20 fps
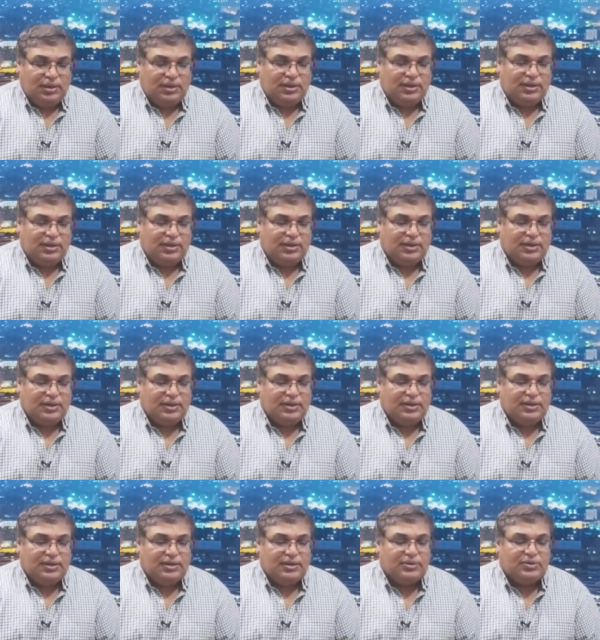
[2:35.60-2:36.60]

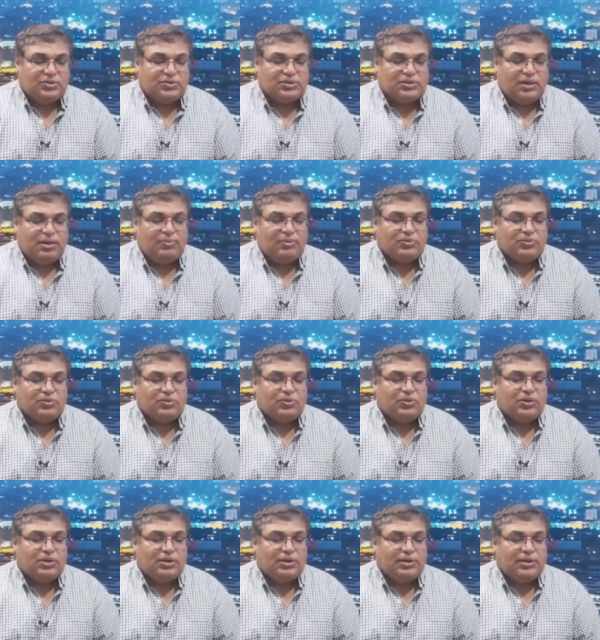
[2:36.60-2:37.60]
آه، روسيا
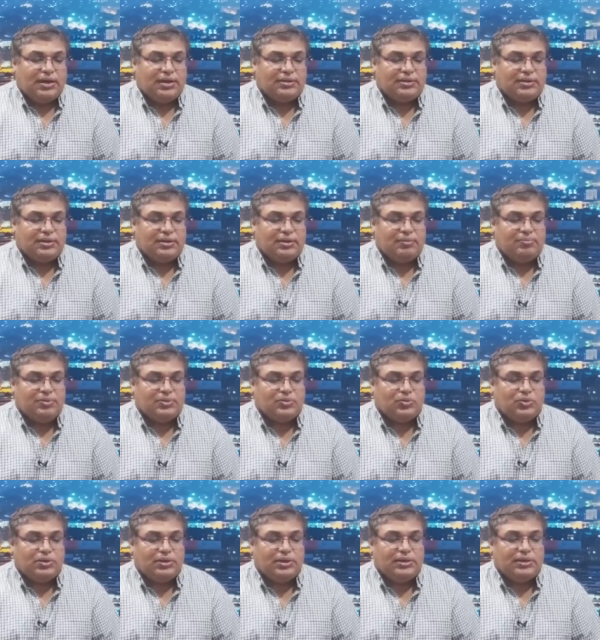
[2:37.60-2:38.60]
بتقول يعني
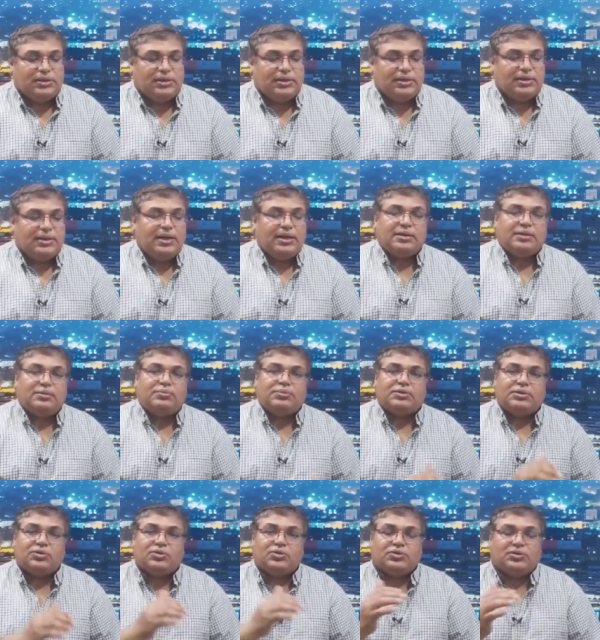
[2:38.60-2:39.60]
بتقول ان لازم
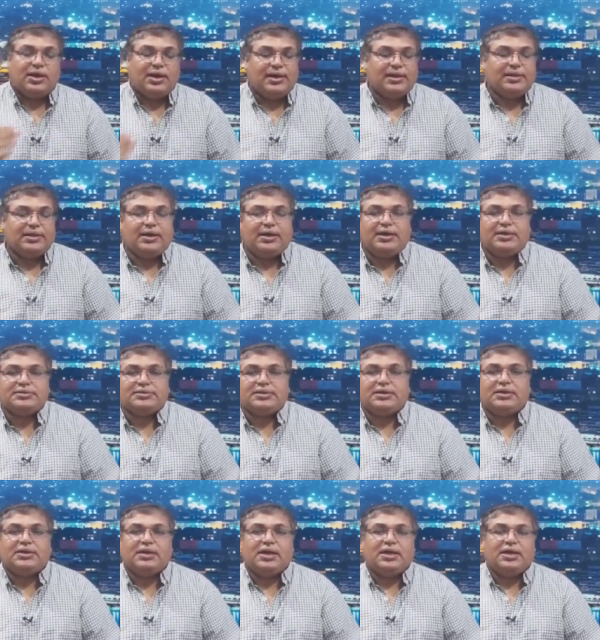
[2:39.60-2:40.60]
نرد على
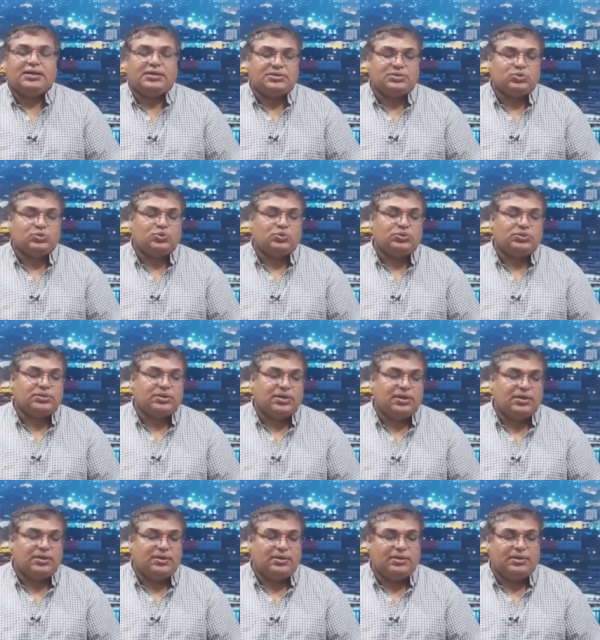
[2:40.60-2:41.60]
هذه الحشود
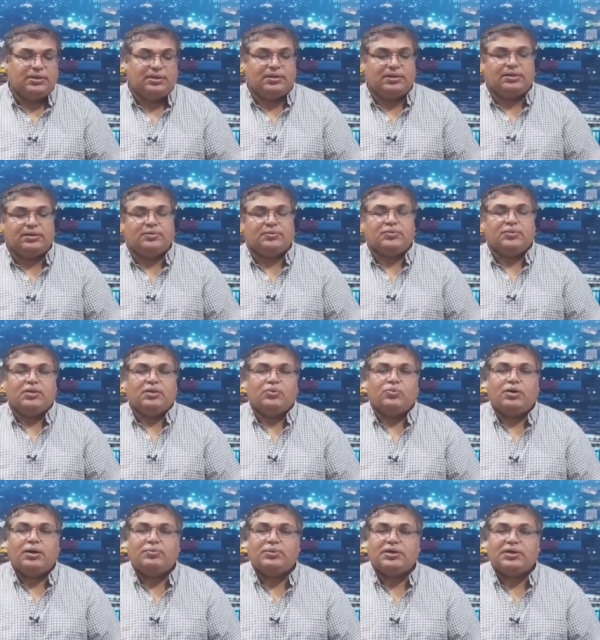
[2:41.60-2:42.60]
آه،
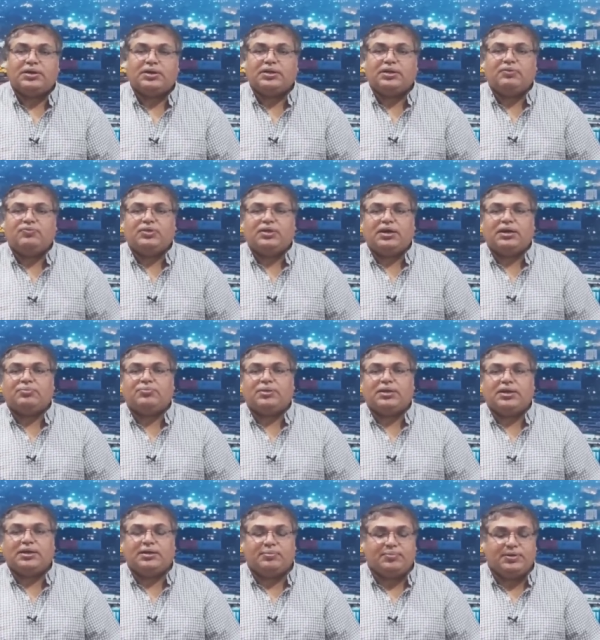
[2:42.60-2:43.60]
وقبل كده في الحرب
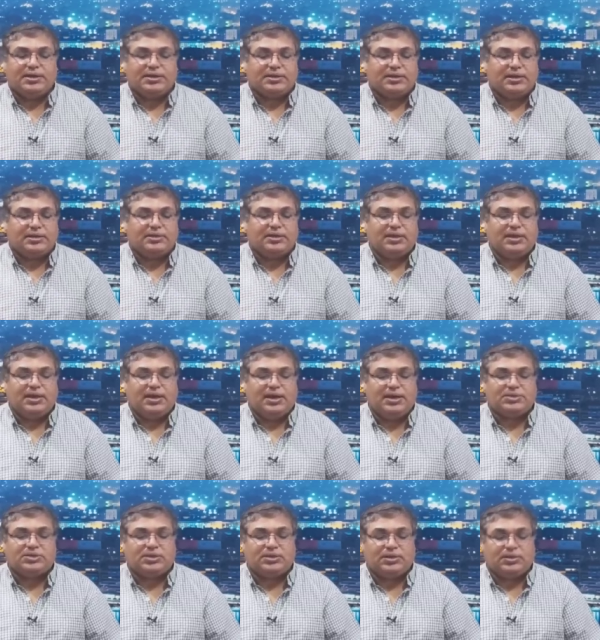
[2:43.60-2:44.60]
العالميه الثانيه
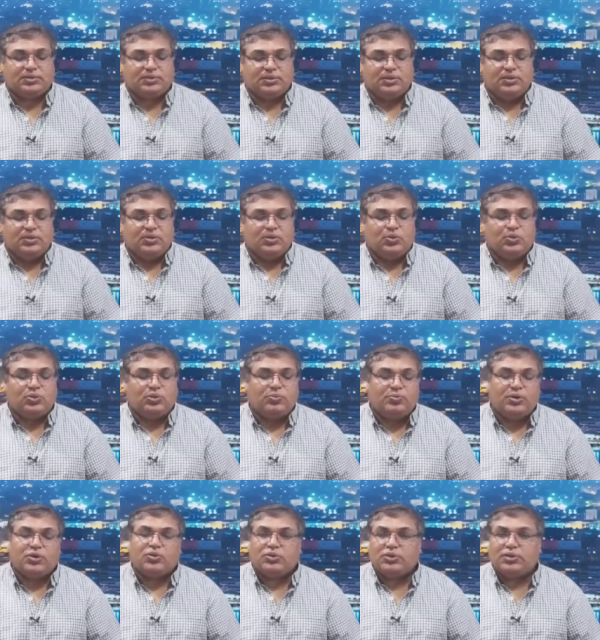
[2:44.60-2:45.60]
حشدت
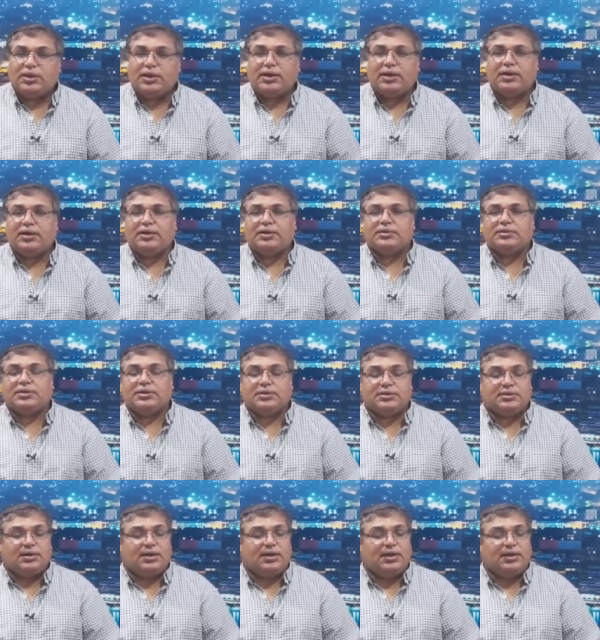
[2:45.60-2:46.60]
اوروبا كلها
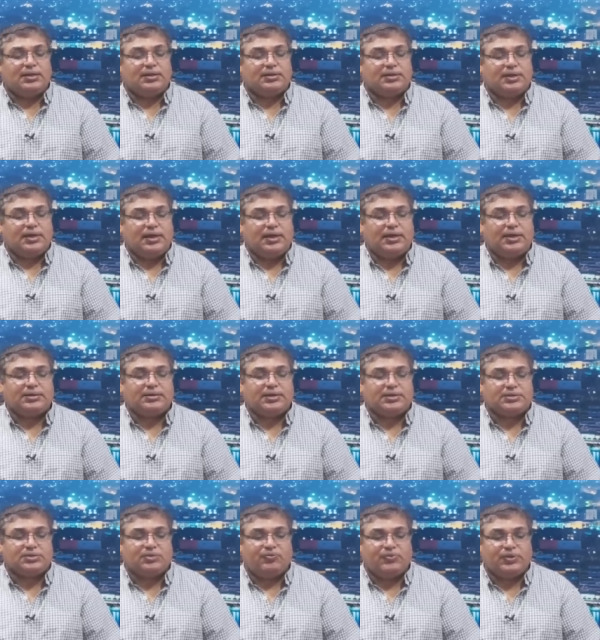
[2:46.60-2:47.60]
ضد الاتحاد
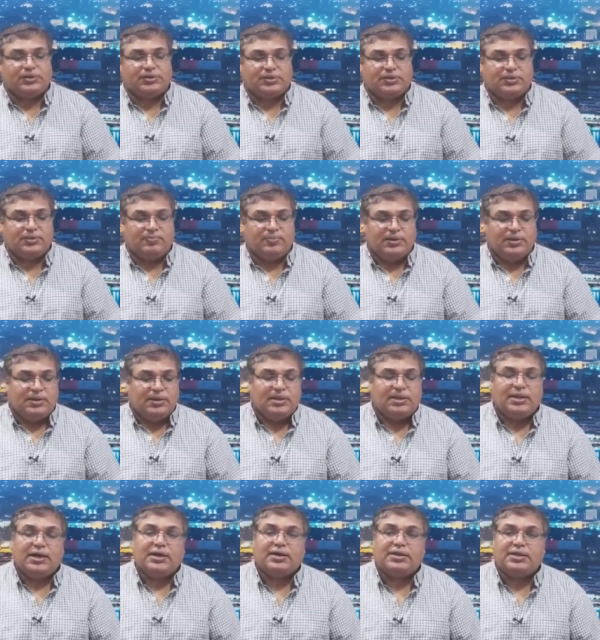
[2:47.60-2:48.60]
السوفيتي
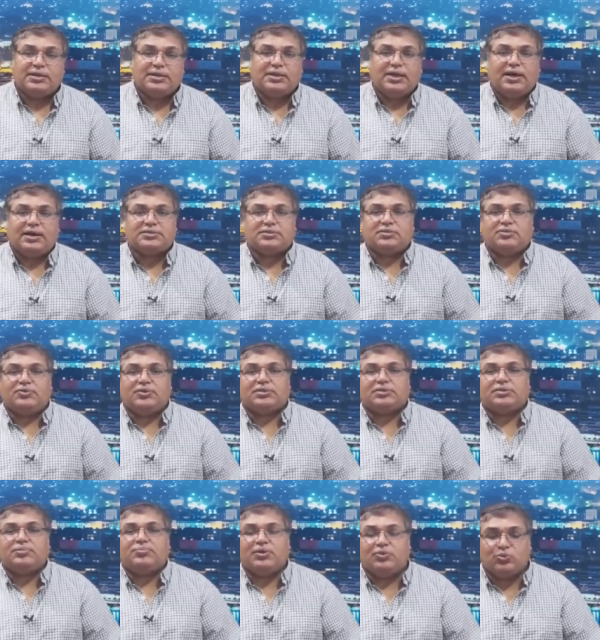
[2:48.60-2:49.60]
لكن الاتحاد
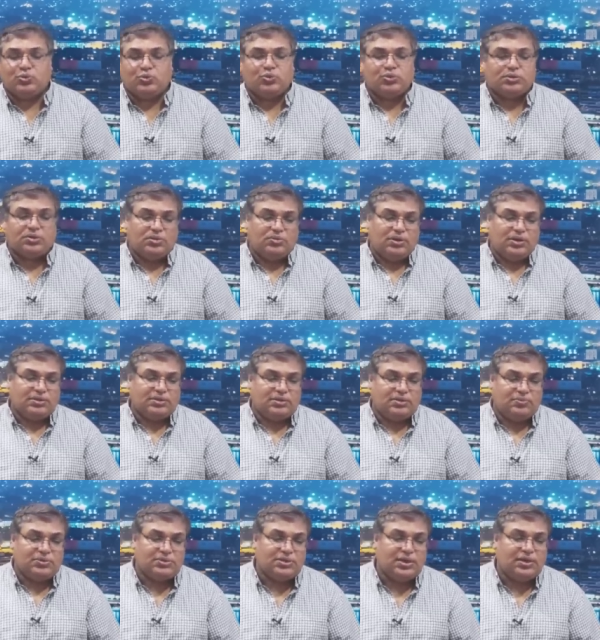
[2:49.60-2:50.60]
السوفيتي موجود
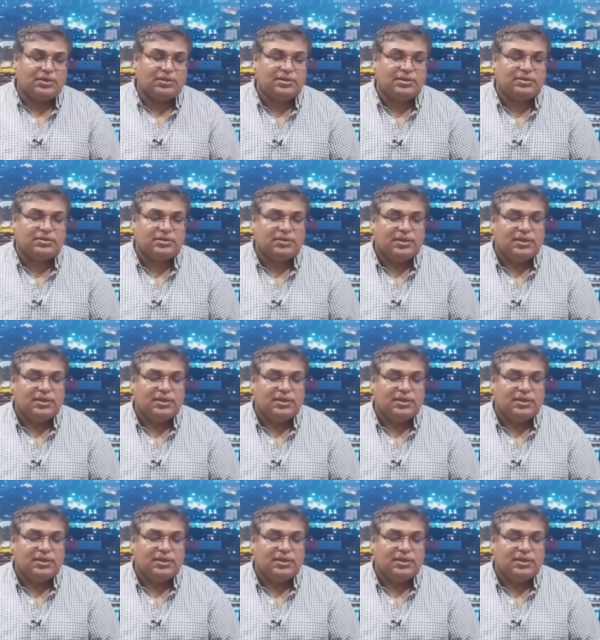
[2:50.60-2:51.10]
دلوقتي بشكل